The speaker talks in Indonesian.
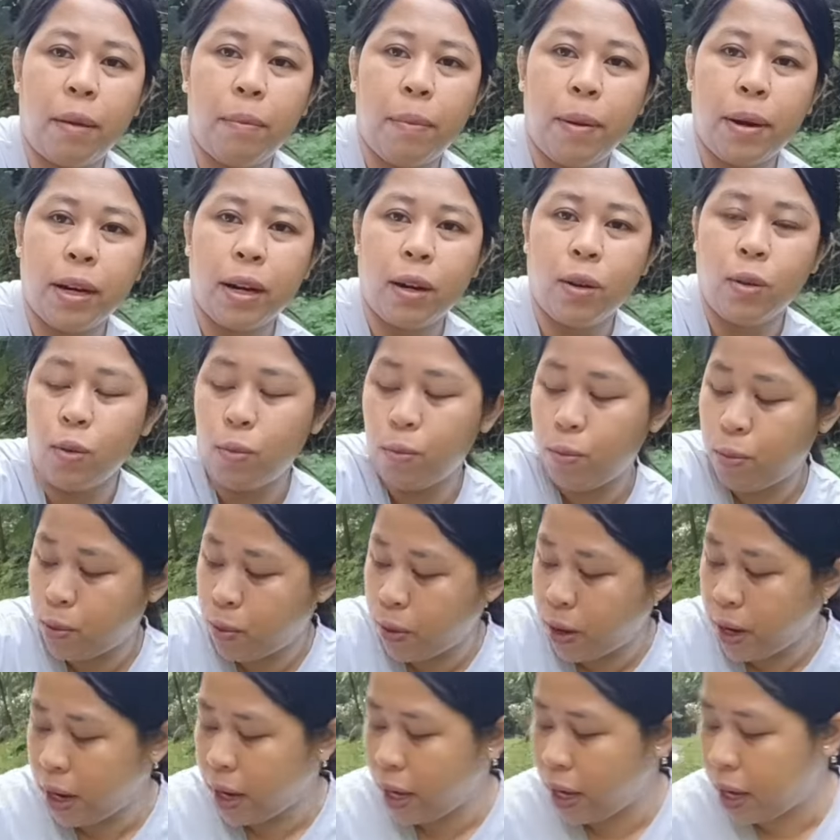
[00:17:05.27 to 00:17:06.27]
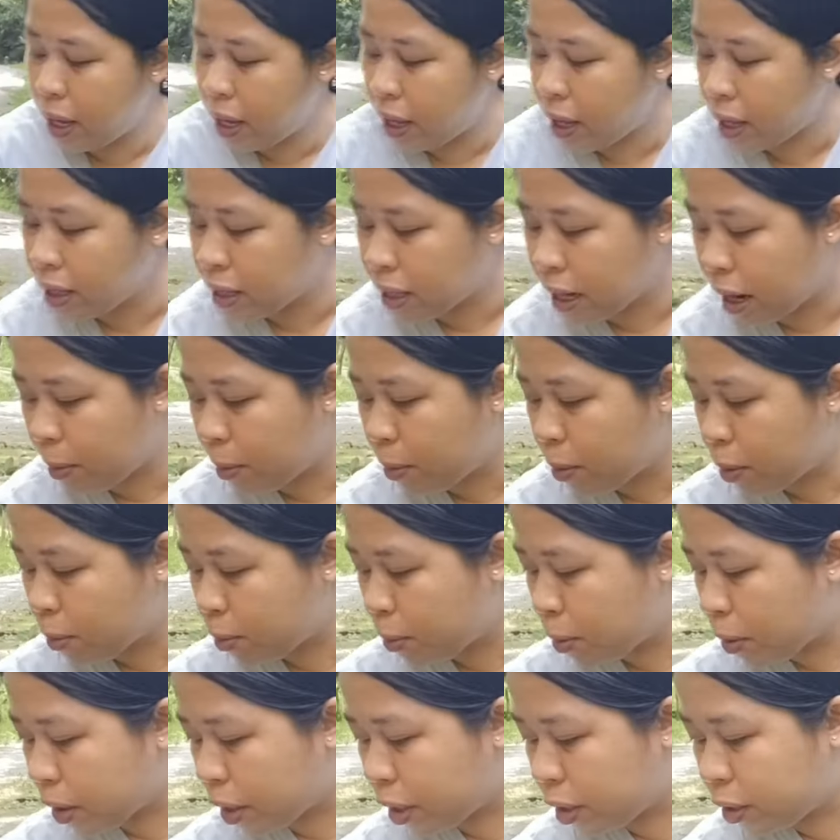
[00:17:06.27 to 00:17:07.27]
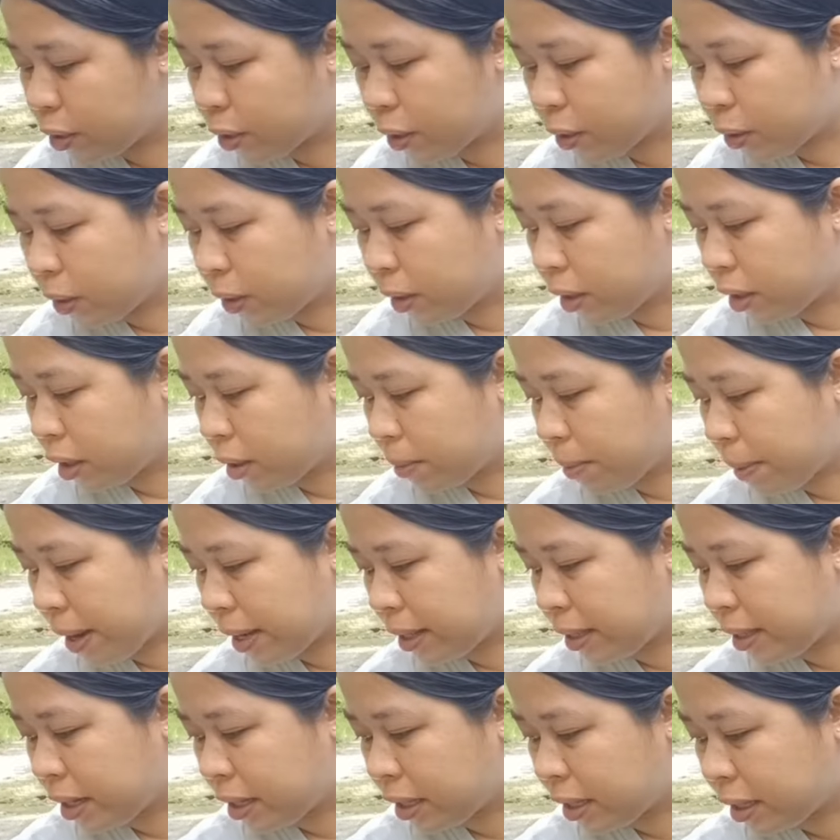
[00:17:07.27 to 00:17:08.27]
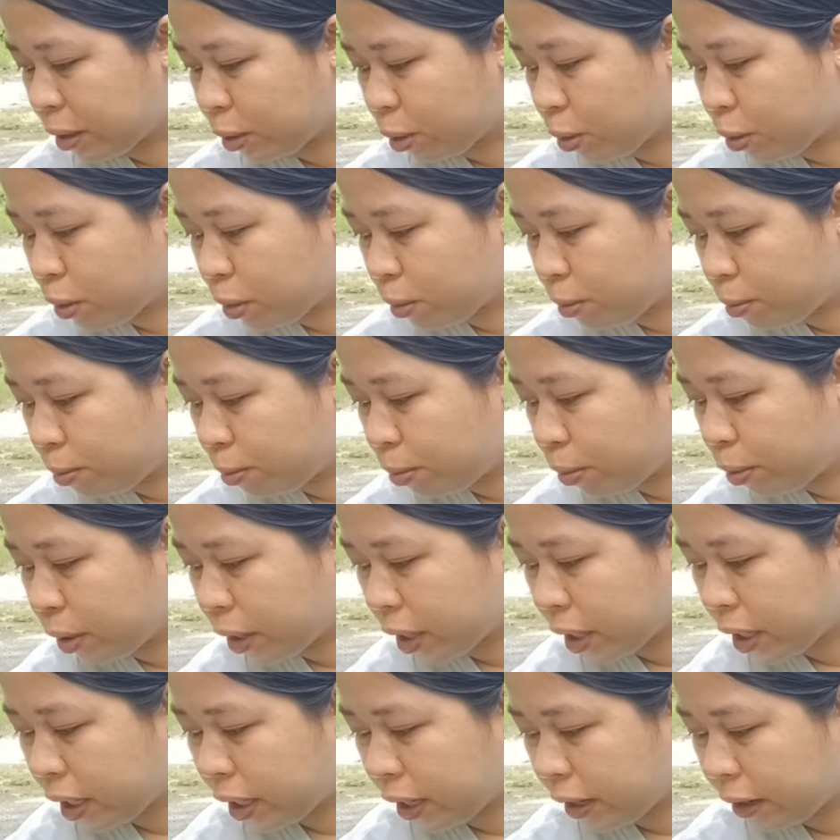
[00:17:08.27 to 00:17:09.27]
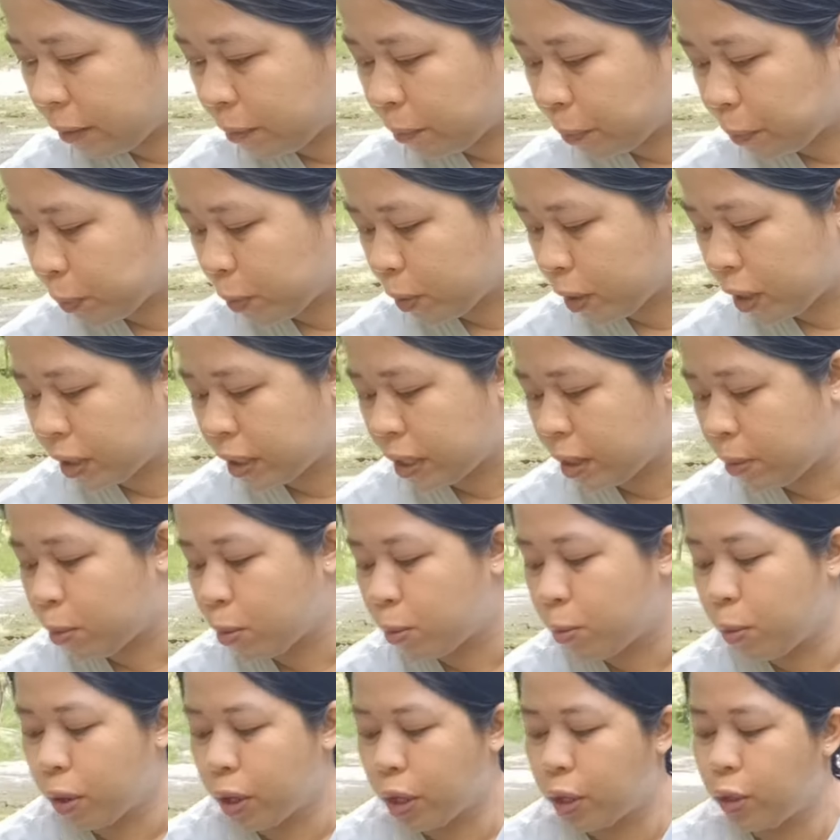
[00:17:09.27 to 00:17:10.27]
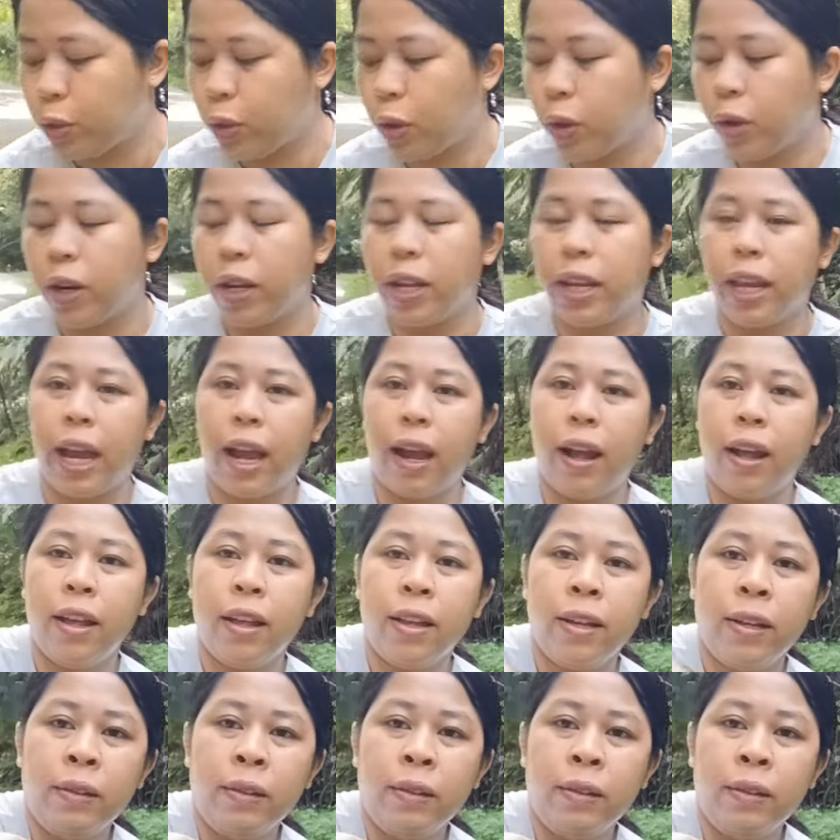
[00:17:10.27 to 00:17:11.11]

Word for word: nggak pada numbuh eh jamur mbok Jono tetap aja numbuh ini bukan jamur mbok Jono ya